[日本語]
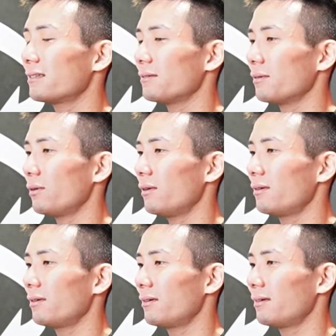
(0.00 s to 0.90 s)
でも
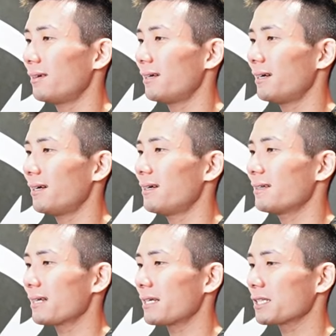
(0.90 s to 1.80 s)

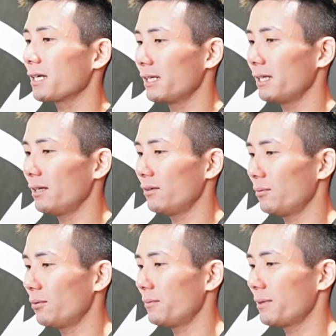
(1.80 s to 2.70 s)
確かに
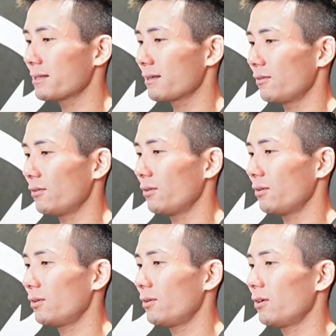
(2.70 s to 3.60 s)
思いますけど